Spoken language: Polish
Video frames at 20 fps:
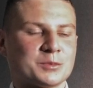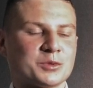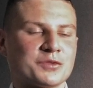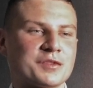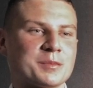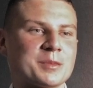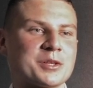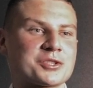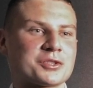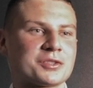mój
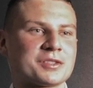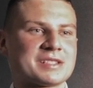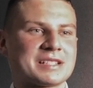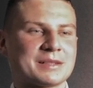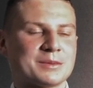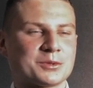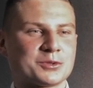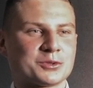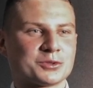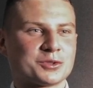wymarzony
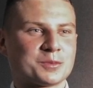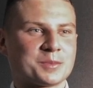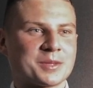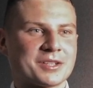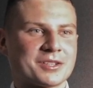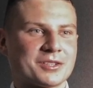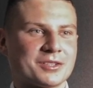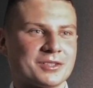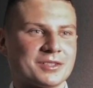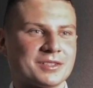samochód
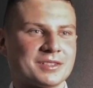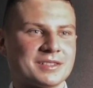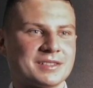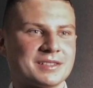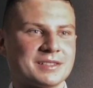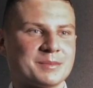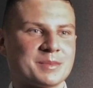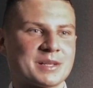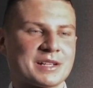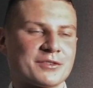dopiero
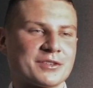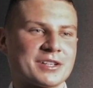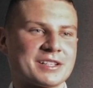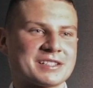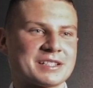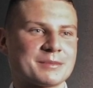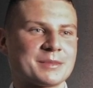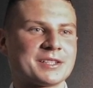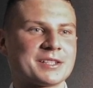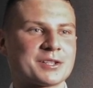yy, prawo
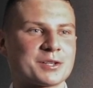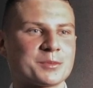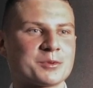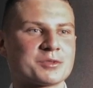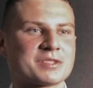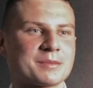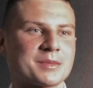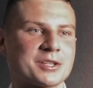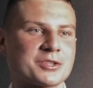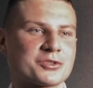jazdy będę
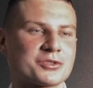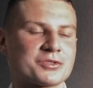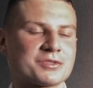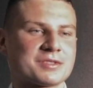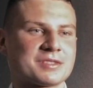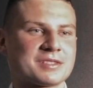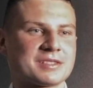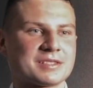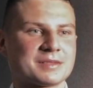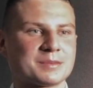robił za
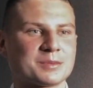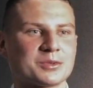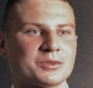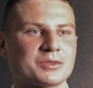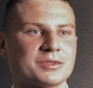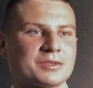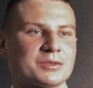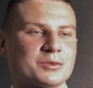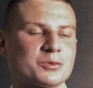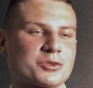miesiąc,
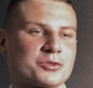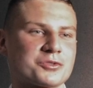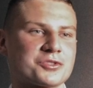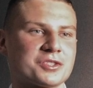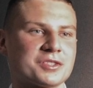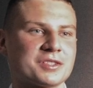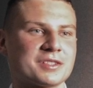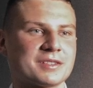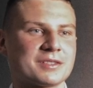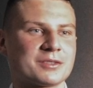bo
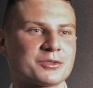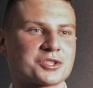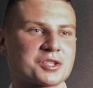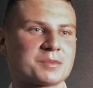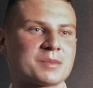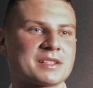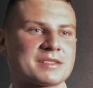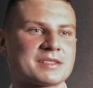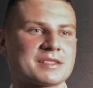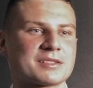urodziny
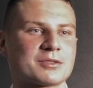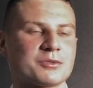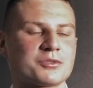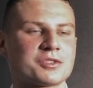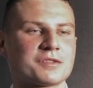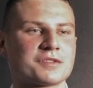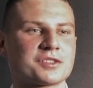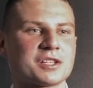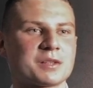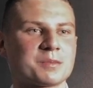18
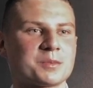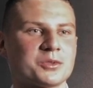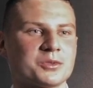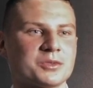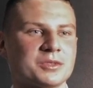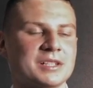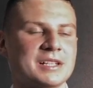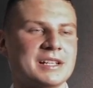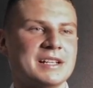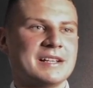skończę w
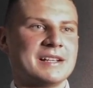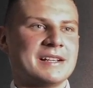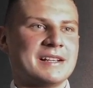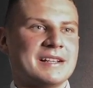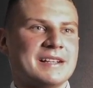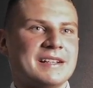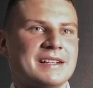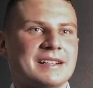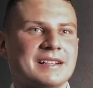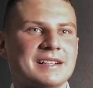sierpniu,
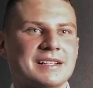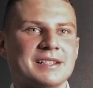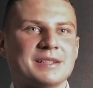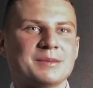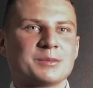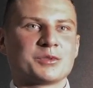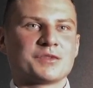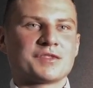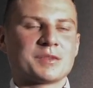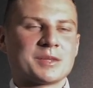
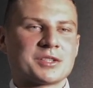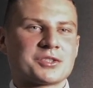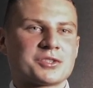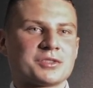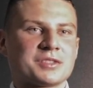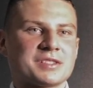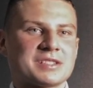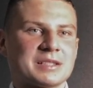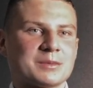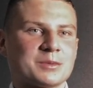ale mój
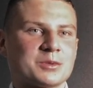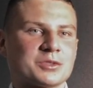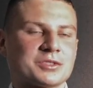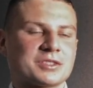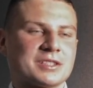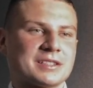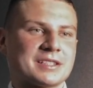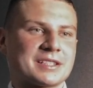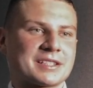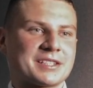wymarzony
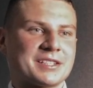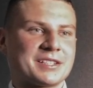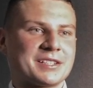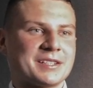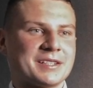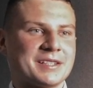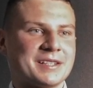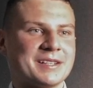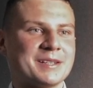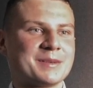samochód na
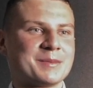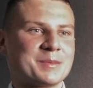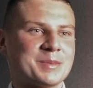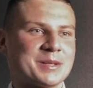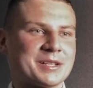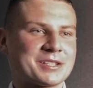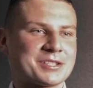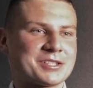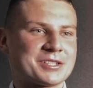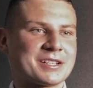taki
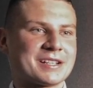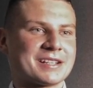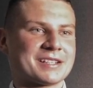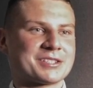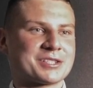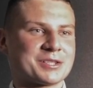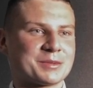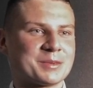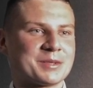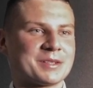pierwszy
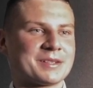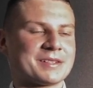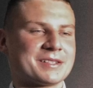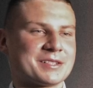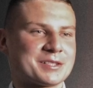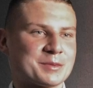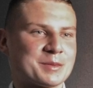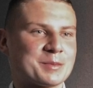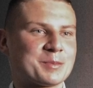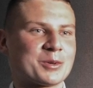raz, żeby,
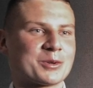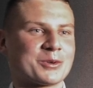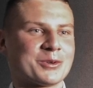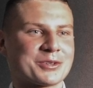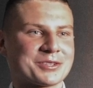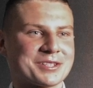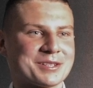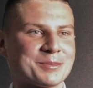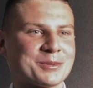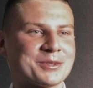żeby
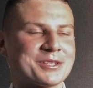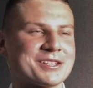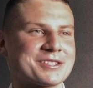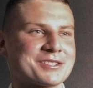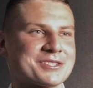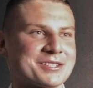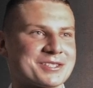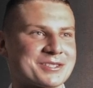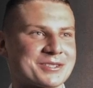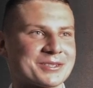pokornie
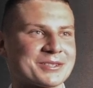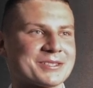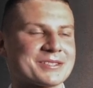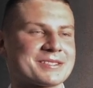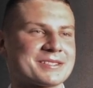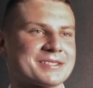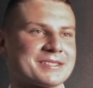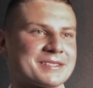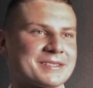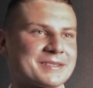pojeździć, to
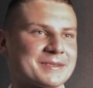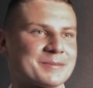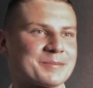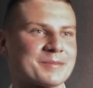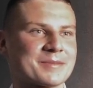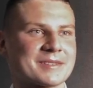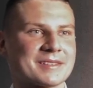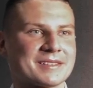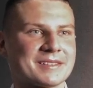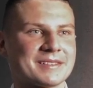jest
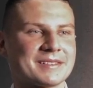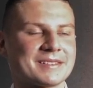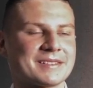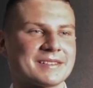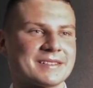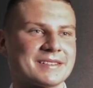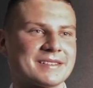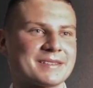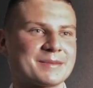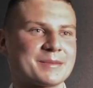
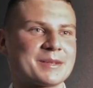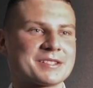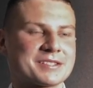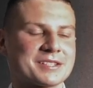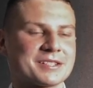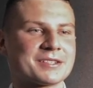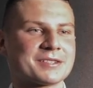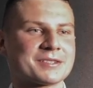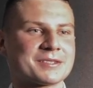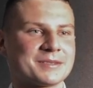
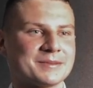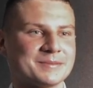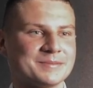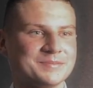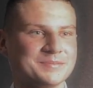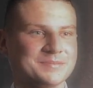Mercedes.